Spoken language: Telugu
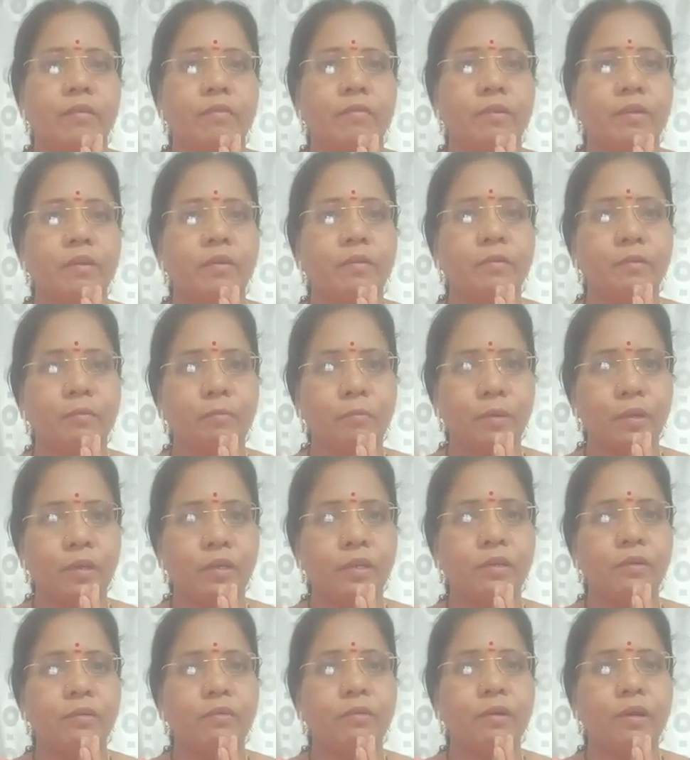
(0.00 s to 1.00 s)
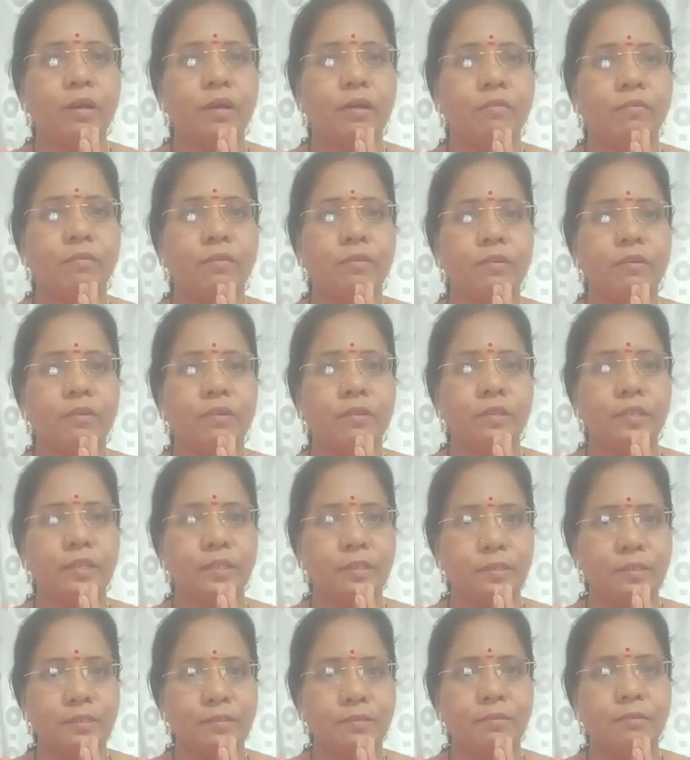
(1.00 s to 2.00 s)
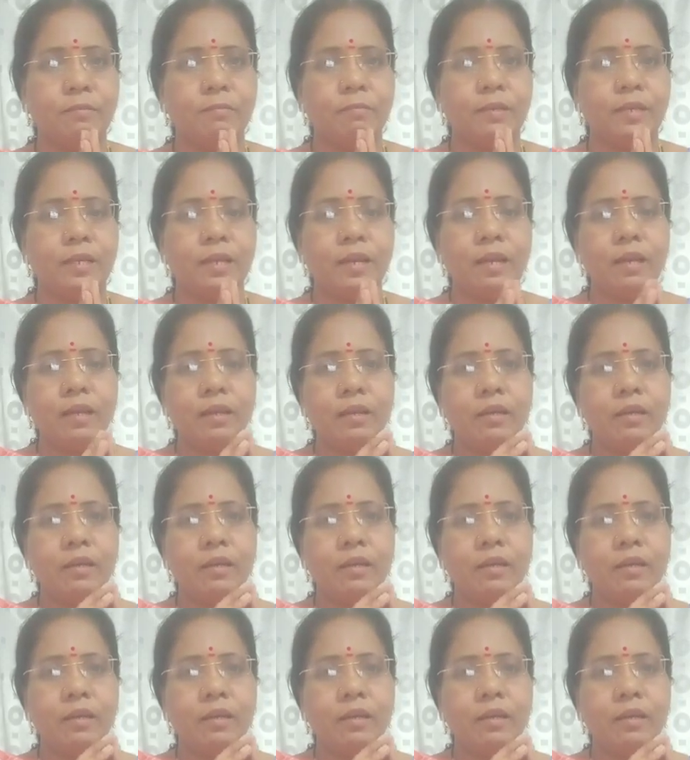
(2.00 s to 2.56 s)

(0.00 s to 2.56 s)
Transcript: వెరీ గుడ్ మార్నింగ్ టు ఆల్ ఆఫ్ యూ దిస్ ఇస్ ఉర్మిల